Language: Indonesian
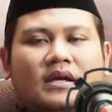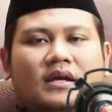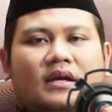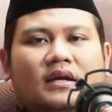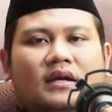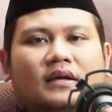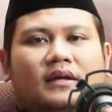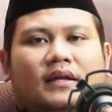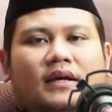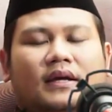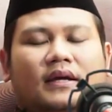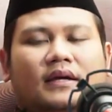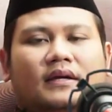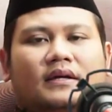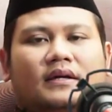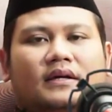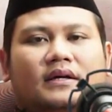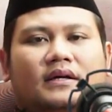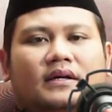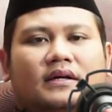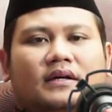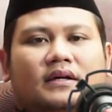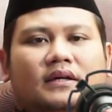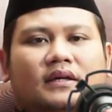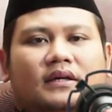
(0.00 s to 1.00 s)
Nah,
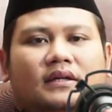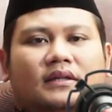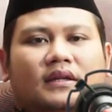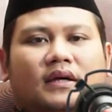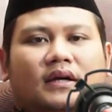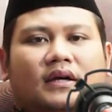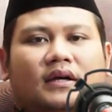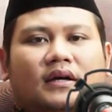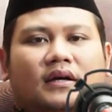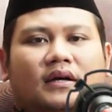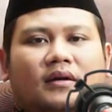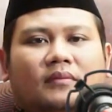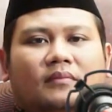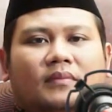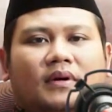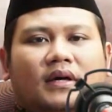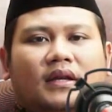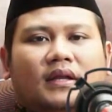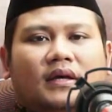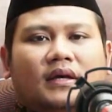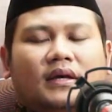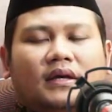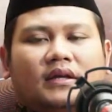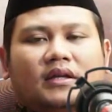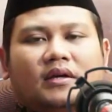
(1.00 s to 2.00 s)
kita
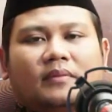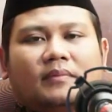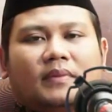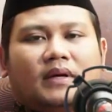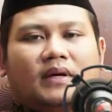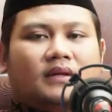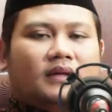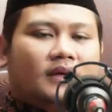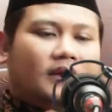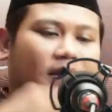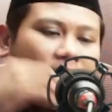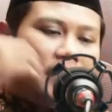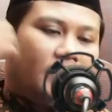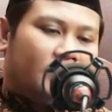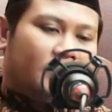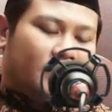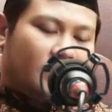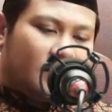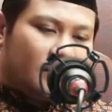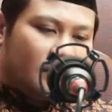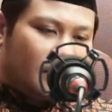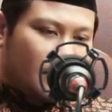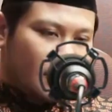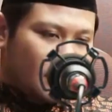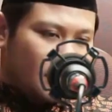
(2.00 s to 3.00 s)
kembalikan kepada
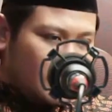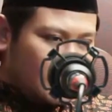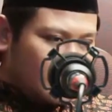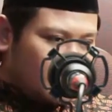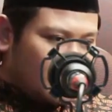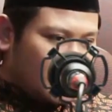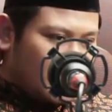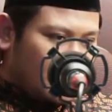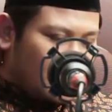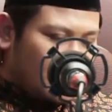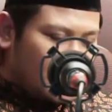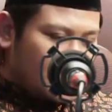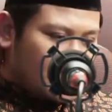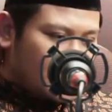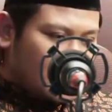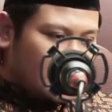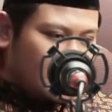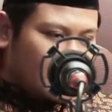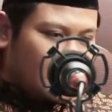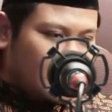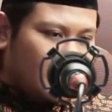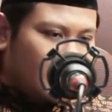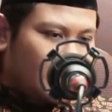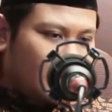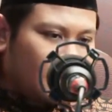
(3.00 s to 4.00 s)
kaidahnya
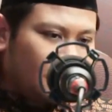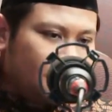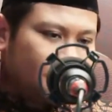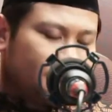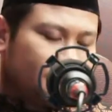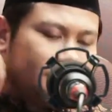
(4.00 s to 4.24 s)
bahwasanya